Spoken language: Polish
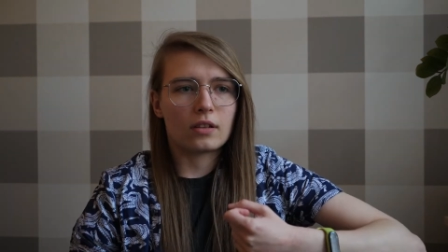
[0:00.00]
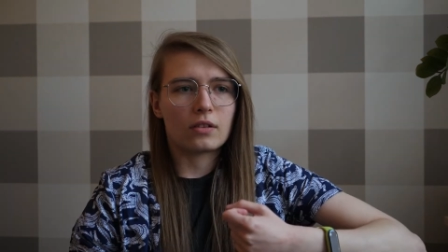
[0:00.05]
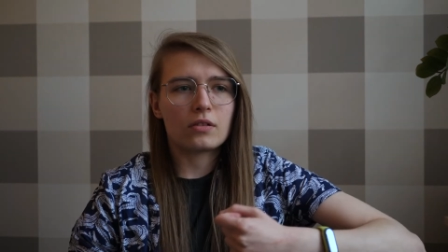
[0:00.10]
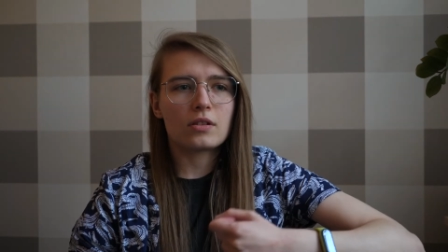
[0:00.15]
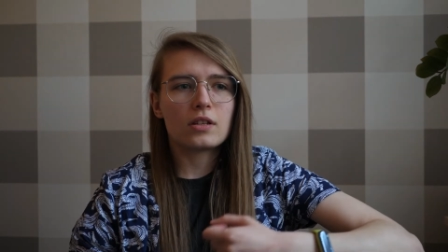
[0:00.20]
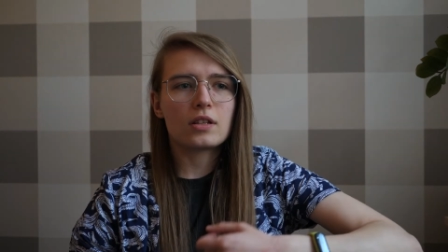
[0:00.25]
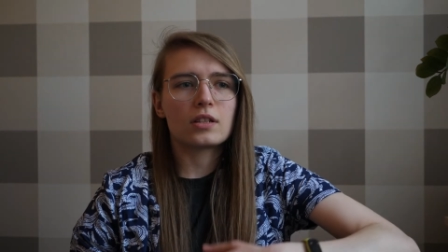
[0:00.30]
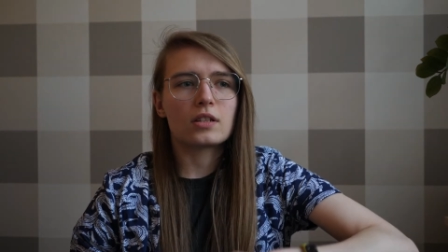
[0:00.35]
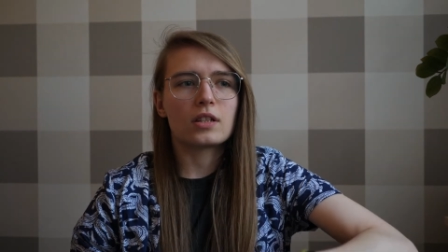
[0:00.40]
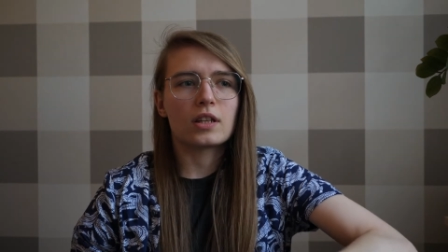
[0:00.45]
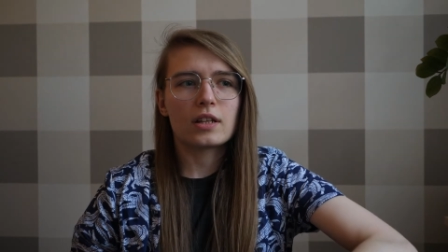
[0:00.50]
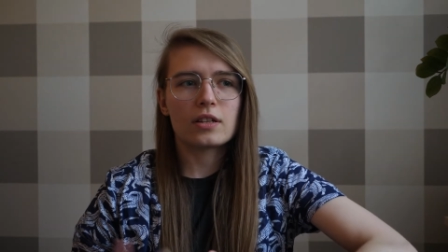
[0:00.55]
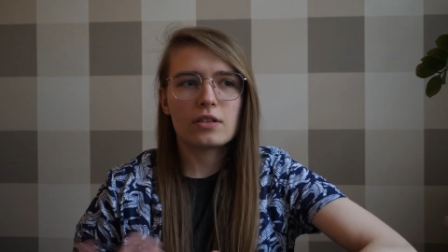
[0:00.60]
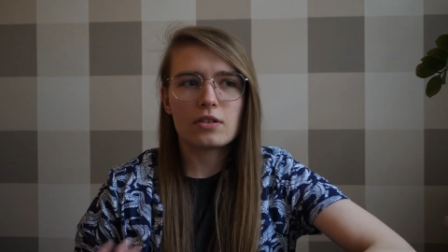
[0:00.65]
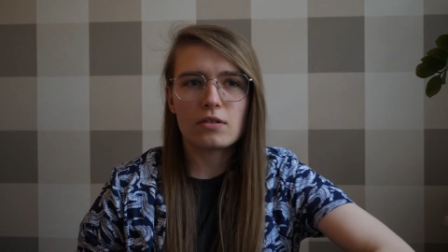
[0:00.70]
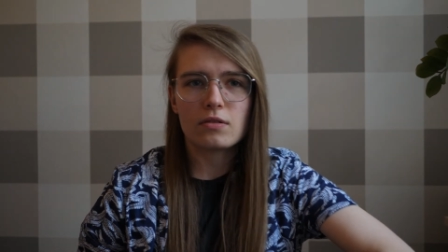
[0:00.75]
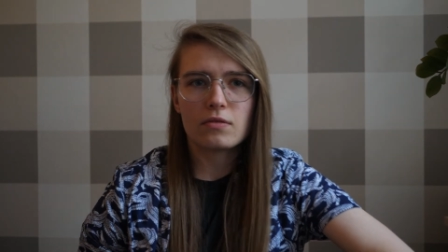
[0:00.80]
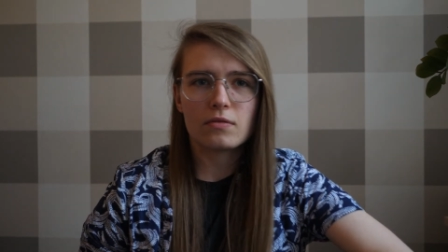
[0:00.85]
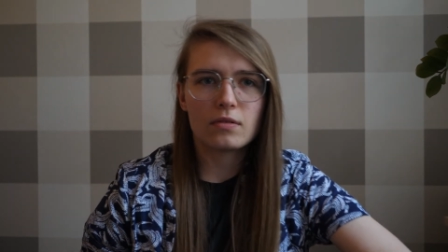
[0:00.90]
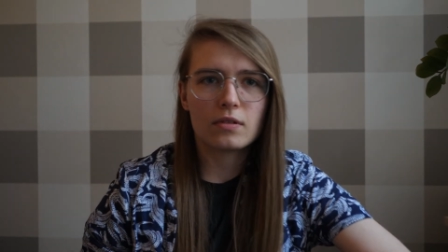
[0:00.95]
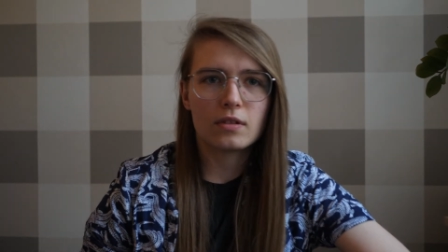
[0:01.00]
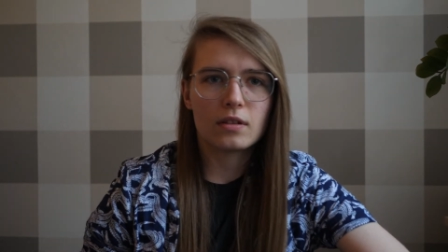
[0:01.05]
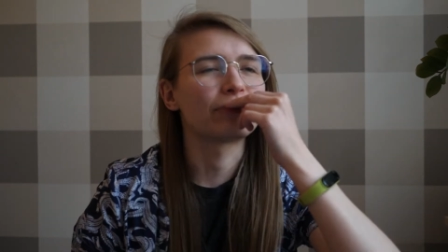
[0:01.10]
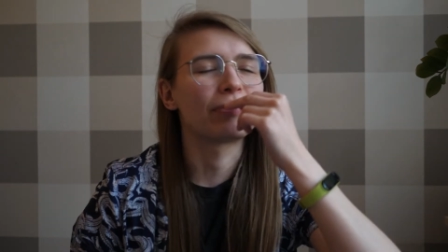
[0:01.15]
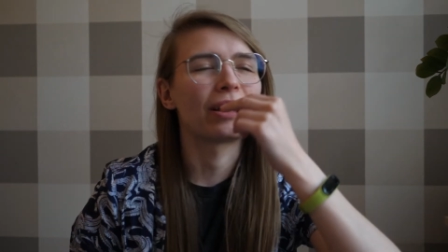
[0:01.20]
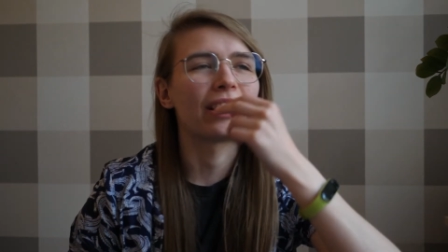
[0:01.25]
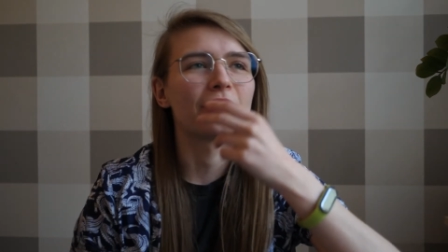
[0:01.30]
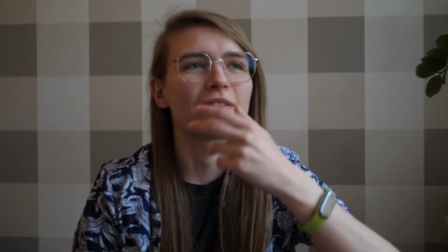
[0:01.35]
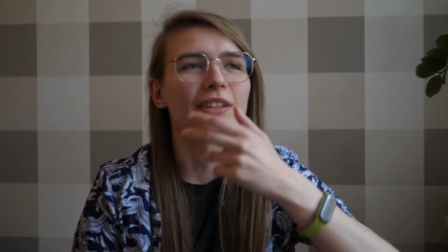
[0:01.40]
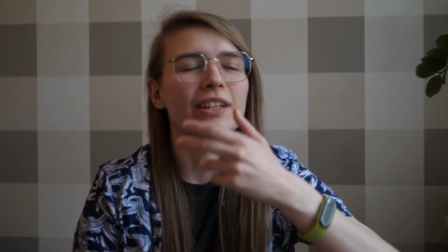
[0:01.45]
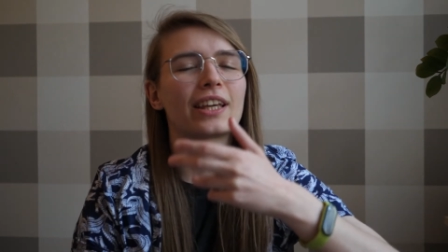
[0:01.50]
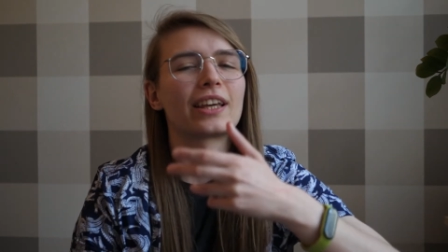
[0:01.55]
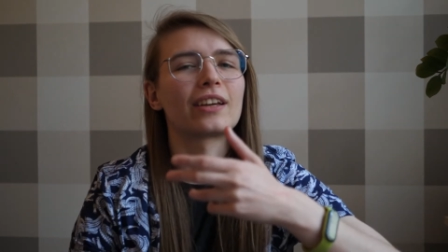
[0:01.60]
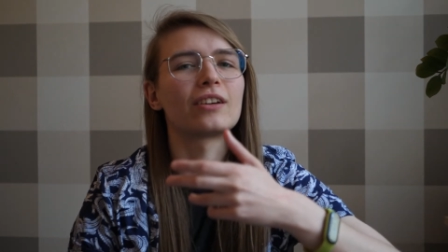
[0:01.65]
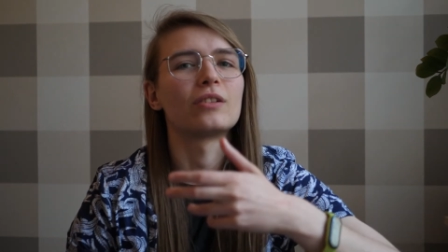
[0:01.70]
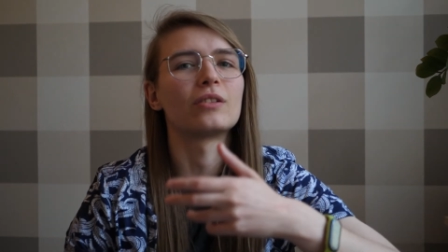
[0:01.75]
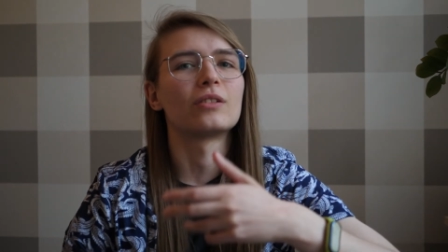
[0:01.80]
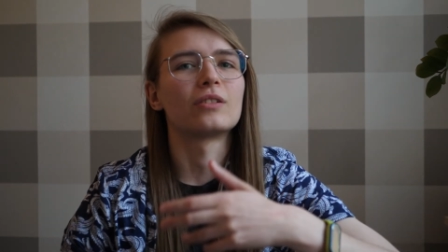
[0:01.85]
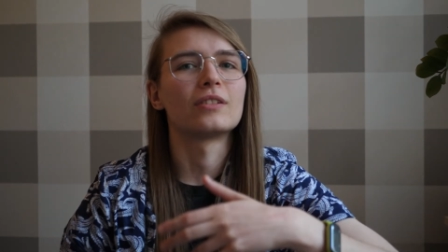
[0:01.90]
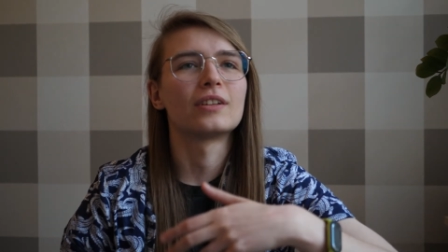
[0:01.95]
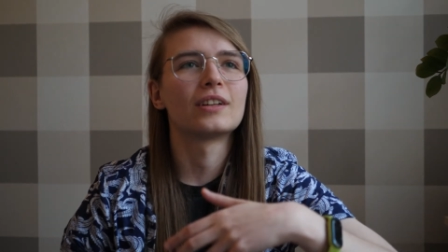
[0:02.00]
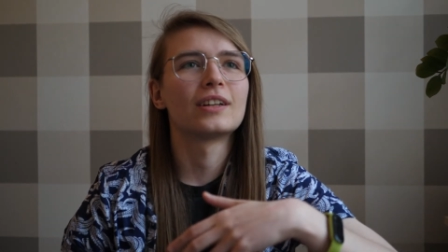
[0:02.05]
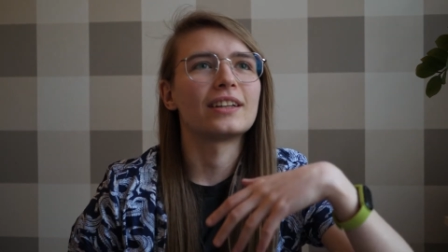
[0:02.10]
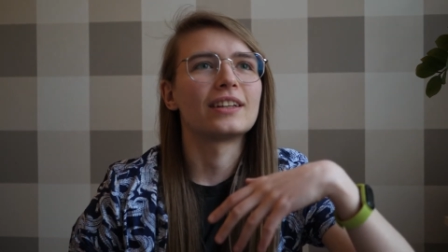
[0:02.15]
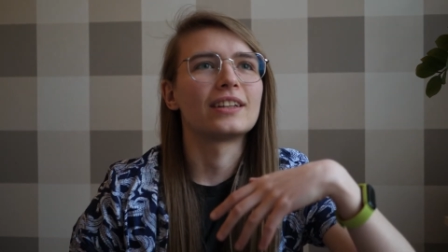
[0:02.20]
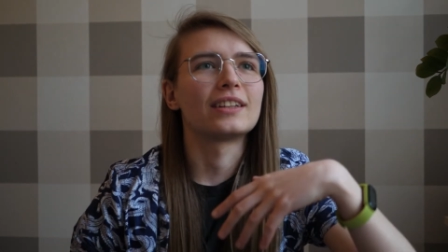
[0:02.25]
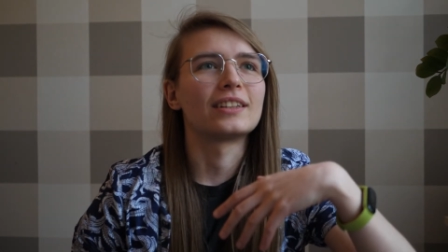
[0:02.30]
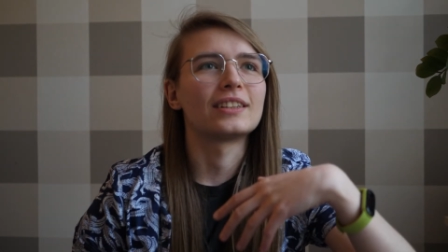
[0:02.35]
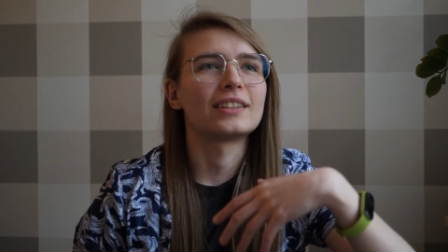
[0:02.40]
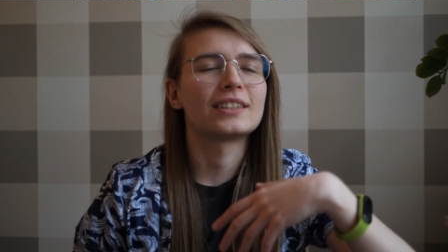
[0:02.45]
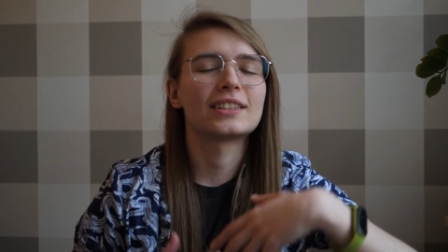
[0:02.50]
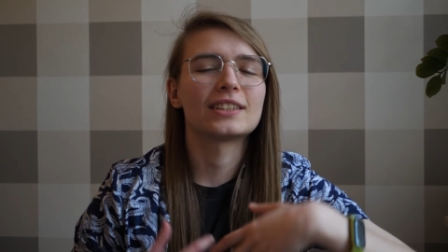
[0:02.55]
I oni się cieszą, że mają takiego e,